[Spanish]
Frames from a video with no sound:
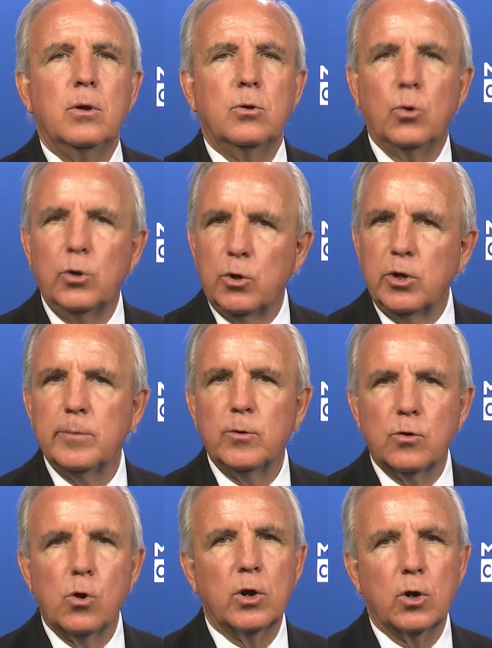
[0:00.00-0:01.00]
nos
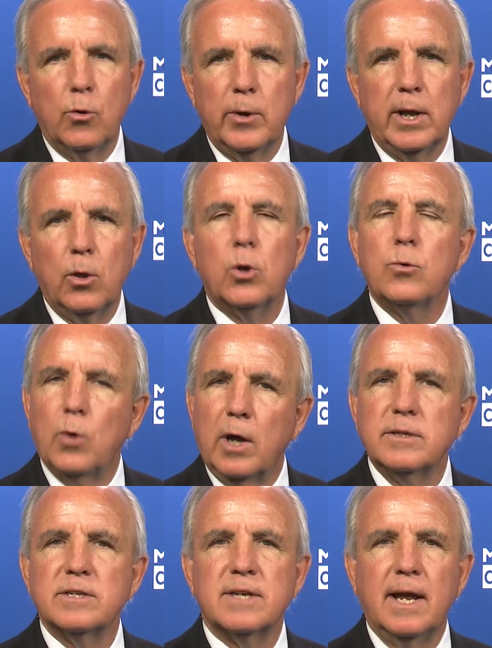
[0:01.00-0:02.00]
reunimos con el gobernador
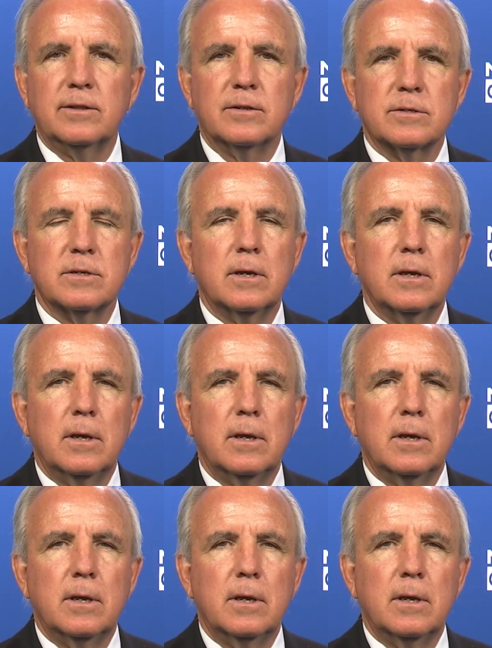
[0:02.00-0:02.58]
Ron DeSantis.